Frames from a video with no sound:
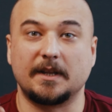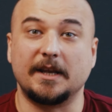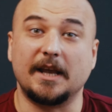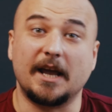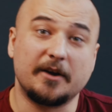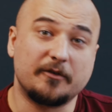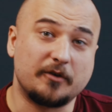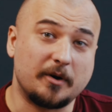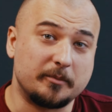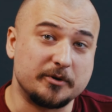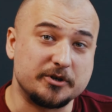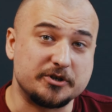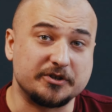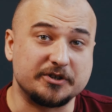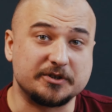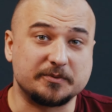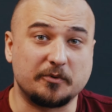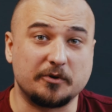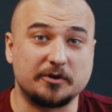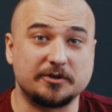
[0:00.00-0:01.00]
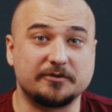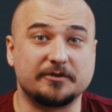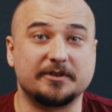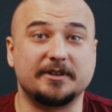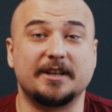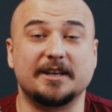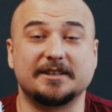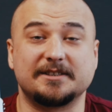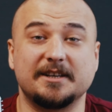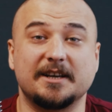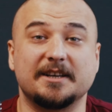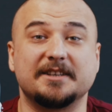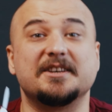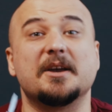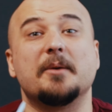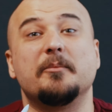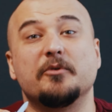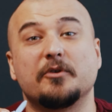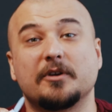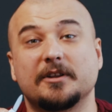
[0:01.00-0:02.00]
Я его обычно использую для
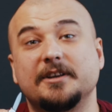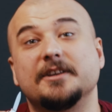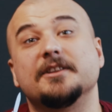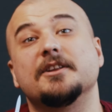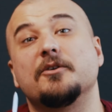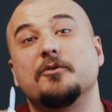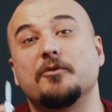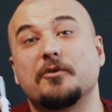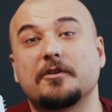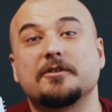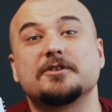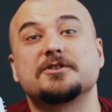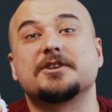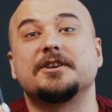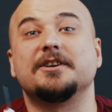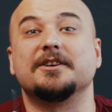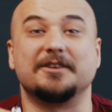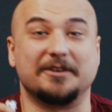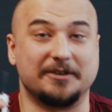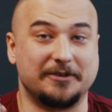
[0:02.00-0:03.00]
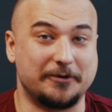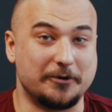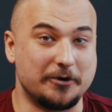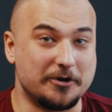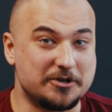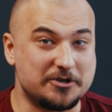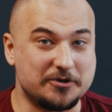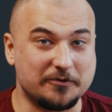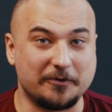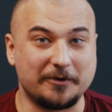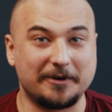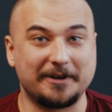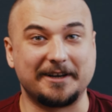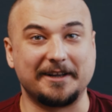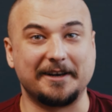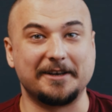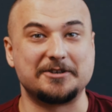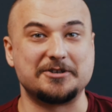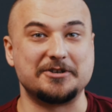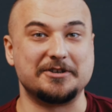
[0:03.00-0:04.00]
снятия обертки на горлышке кое-чего
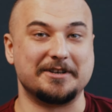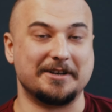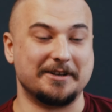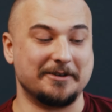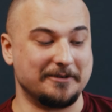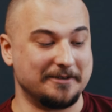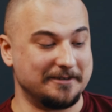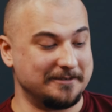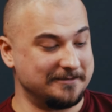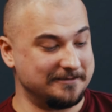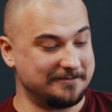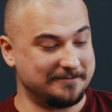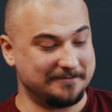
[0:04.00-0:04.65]
горячительного.